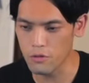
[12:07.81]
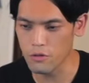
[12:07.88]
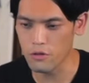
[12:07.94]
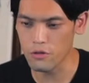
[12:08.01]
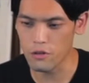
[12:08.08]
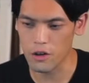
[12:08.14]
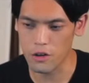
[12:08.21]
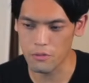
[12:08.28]
風
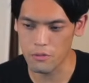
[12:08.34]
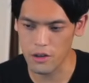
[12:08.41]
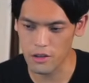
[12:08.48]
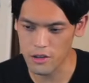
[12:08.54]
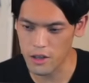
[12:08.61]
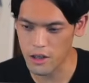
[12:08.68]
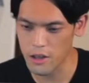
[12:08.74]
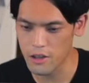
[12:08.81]
呂とかでもね
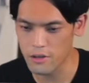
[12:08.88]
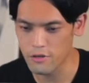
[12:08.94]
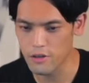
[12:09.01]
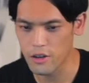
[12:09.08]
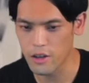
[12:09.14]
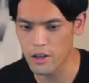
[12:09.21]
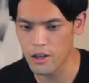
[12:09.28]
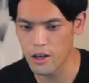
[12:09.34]
使いや
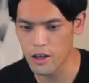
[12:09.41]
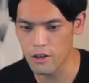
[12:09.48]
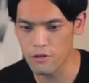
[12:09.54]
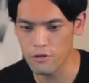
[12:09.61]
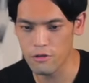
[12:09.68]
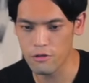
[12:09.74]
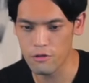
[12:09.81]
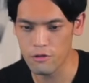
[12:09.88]
すいんで台
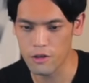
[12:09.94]
所